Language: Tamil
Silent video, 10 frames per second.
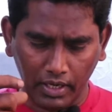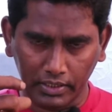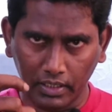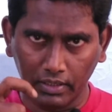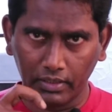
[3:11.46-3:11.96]

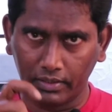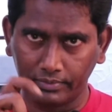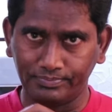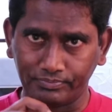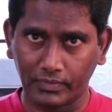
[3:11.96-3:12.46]

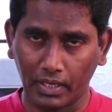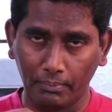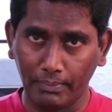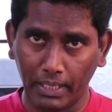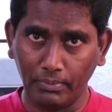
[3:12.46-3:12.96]
அதான்
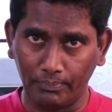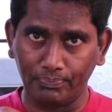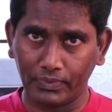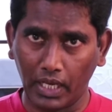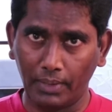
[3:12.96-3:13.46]
மினிமம்
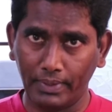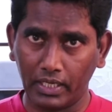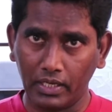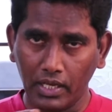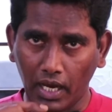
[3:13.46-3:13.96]
ஐ
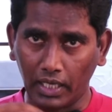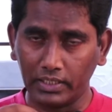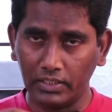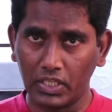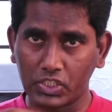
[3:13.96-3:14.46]
மீன்
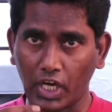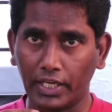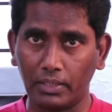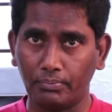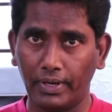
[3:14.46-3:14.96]
அதுலேருந்து
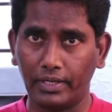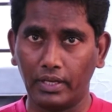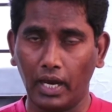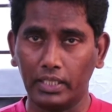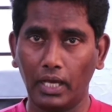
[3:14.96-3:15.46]
ஸ்டார்டிங்
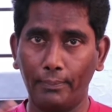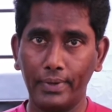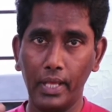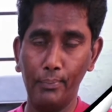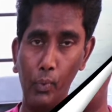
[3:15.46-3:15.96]
போயிட்டு அது
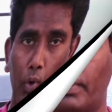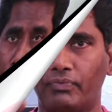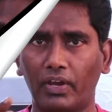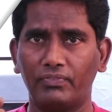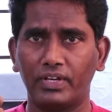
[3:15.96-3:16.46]
அப்படியே
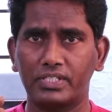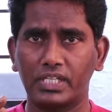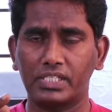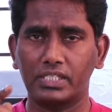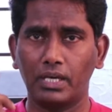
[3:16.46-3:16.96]
அதுக்கப்புறம் ஃபைவ் பாயிண்ட்
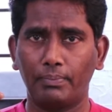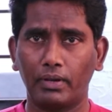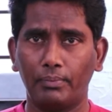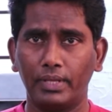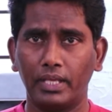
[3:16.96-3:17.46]
சிக்ஸு
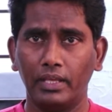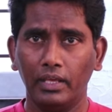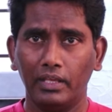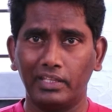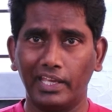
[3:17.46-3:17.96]
அப்புறம் அப்படியே
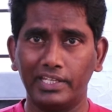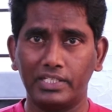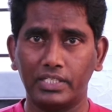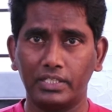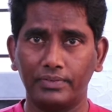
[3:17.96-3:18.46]

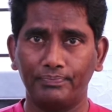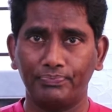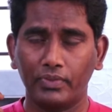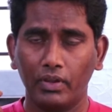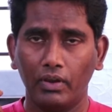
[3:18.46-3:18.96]
எயிட்டு
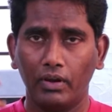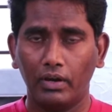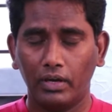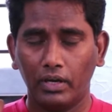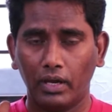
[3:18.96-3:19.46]

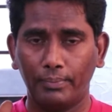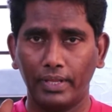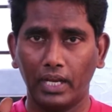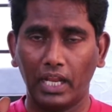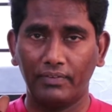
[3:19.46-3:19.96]

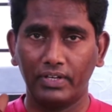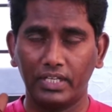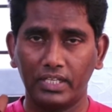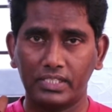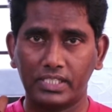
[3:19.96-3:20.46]
அப்படியே
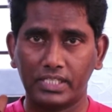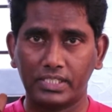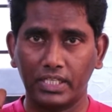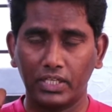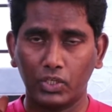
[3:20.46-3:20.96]
லெவனு
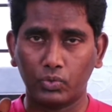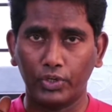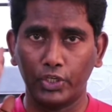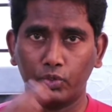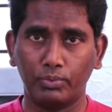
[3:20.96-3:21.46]
சிக்ஸ்டீனு
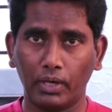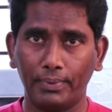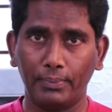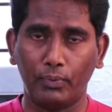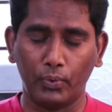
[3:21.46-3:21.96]
டுவெண்ட்டி டூ மட்டும்
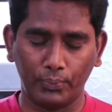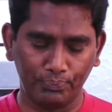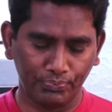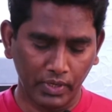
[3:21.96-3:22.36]
அப்படியே போகும்